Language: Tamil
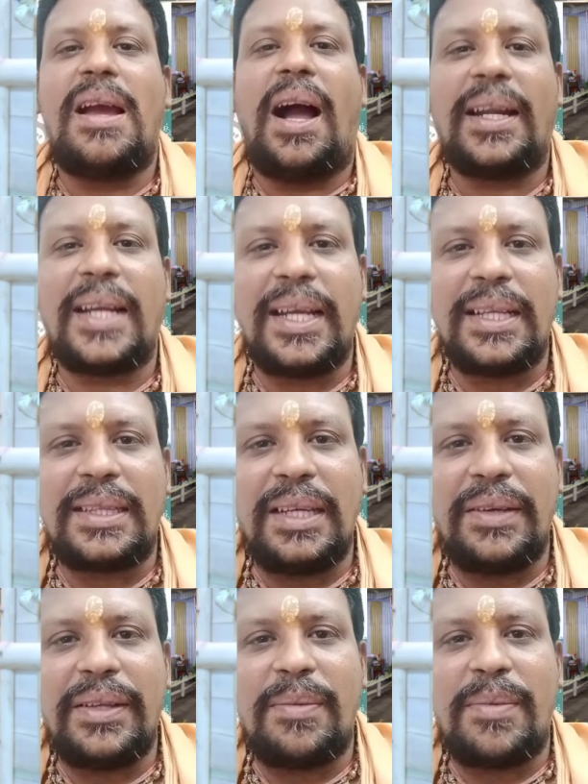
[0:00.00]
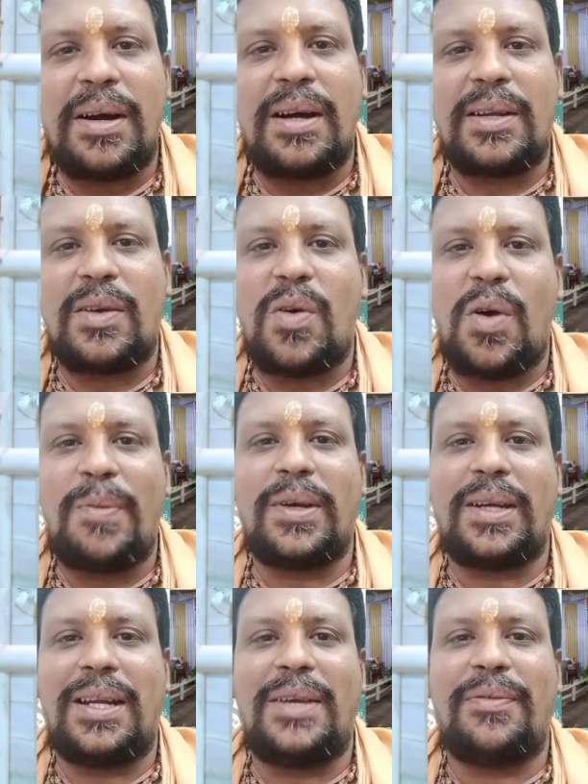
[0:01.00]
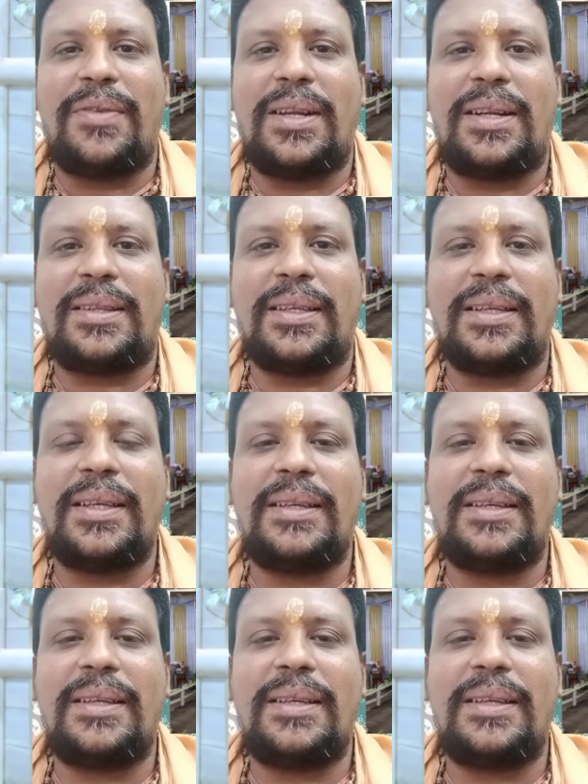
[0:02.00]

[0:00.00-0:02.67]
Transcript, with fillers: அனைத்து விதமான ஹோமங்களையும் வளர்த்து